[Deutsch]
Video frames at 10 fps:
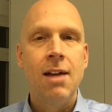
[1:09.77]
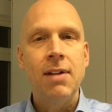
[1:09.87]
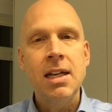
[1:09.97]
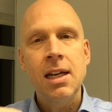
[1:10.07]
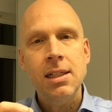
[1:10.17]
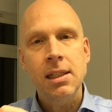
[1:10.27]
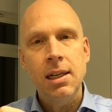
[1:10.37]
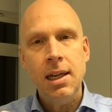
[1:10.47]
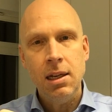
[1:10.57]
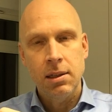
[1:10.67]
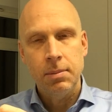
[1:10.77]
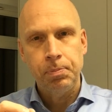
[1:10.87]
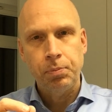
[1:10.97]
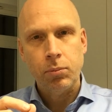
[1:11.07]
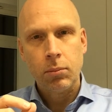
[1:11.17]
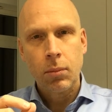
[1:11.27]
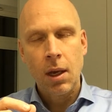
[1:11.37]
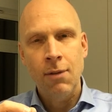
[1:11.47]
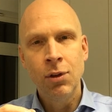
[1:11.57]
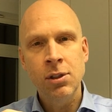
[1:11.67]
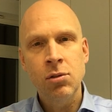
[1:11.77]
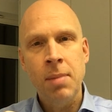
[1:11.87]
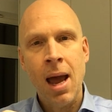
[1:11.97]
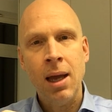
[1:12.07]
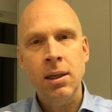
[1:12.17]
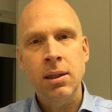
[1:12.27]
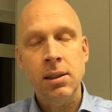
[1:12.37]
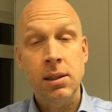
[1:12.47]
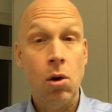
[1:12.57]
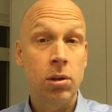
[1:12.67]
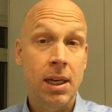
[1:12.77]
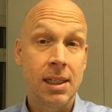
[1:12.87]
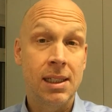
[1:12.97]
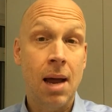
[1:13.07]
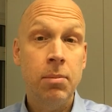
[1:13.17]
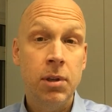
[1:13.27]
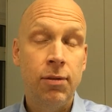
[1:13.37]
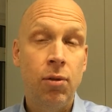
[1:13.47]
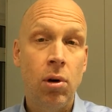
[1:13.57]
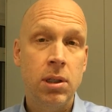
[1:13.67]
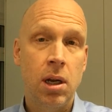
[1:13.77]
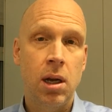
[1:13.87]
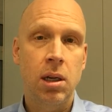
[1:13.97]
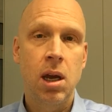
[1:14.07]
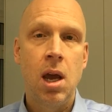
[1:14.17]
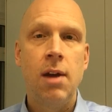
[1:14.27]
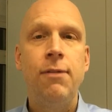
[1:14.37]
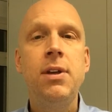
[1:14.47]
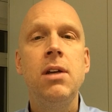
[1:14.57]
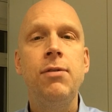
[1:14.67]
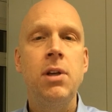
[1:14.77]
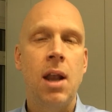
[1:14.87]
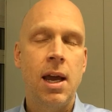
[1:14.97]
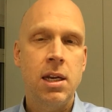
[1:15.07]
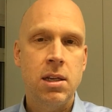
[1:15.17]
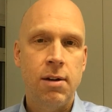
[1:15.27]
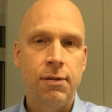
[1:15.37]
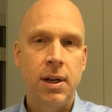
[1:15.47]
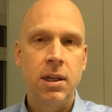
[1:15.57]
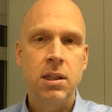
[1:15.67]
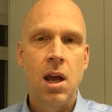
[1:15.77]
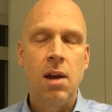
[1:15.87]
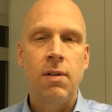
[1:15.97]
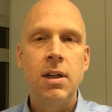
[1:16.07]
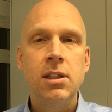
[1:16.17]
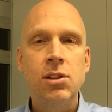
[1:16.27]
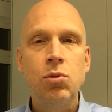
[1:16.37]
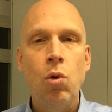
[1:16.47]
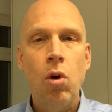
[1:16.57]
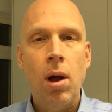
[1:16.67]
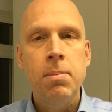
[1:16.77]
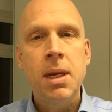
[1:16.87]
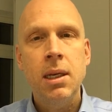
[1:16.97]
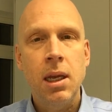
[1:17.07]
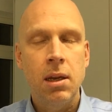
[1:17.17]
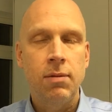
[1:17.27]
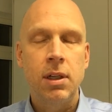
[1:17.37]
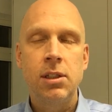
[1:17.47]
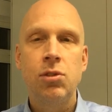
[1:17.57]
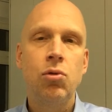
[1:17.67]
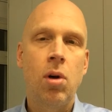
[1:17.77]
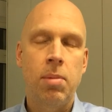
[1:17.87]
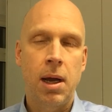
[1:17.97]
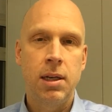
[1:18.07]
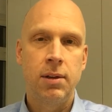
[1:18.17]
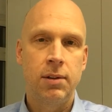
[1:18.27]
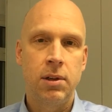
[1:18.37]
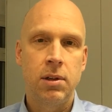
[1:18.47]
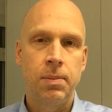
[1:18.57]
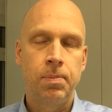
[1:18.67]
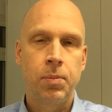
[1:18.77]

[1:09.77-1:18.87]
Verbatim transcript: Wenn dir das gelingt, wirst du merken, dass dir auch der gesamte Vortrag viel, viel leichter fällt, weil die Zuhörer mitgehen, weil die Zuhörer bei dir sind.